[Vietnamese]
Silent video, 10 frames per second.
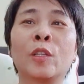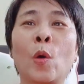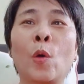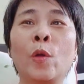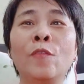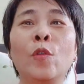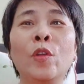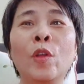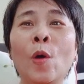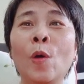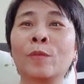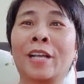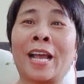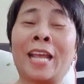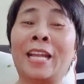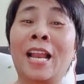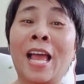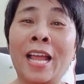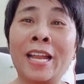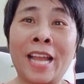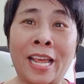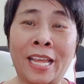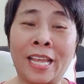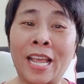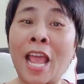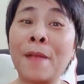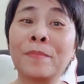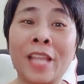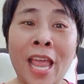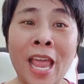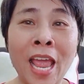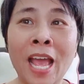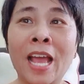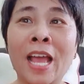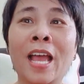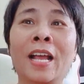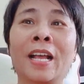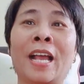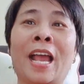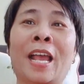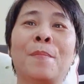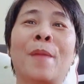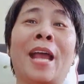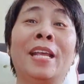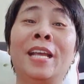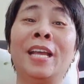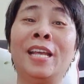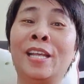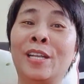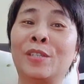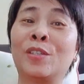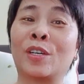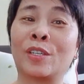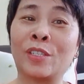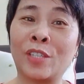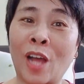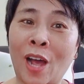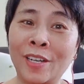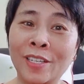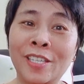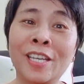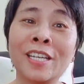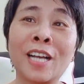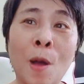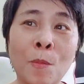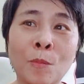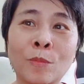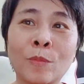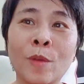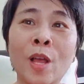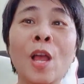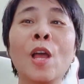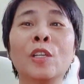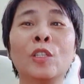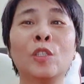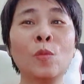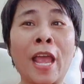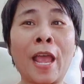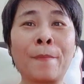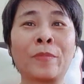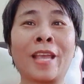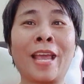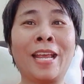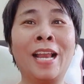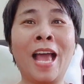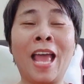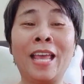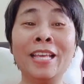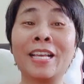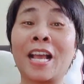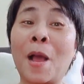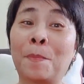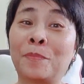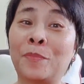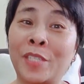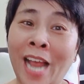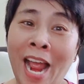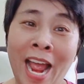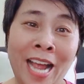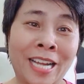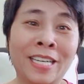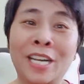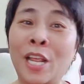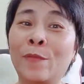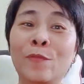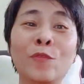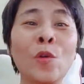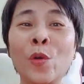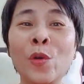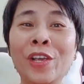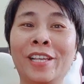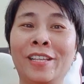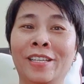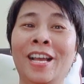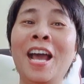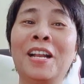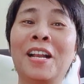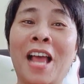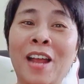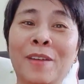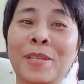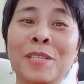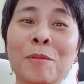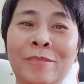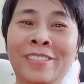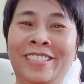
thôi vui nốt ngày lễ này em nhé ngày mai ghi rực rỡ chiến công chúc em ngày lễ ngập tràn niềm vui hết lễ rồi mới chúc